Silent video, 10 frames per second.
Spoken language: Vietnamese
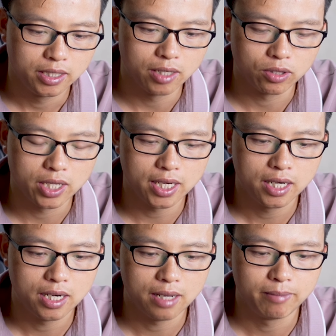Đầu tiên
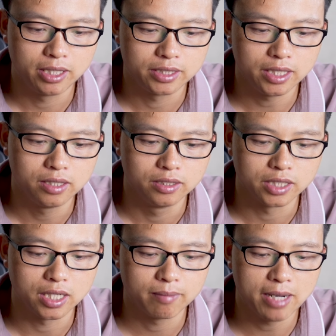là mình sẽ hướng
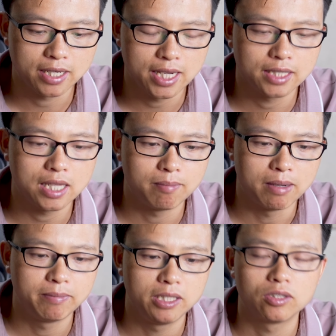dẫn các bạn cách tạo
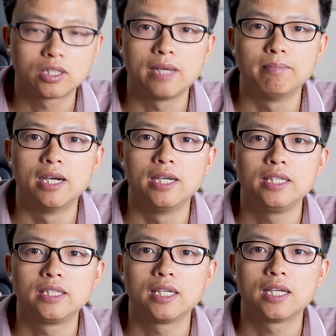mã pin cho thẻ mới,
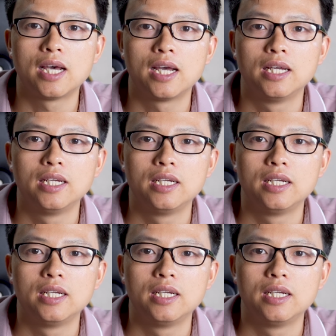tức là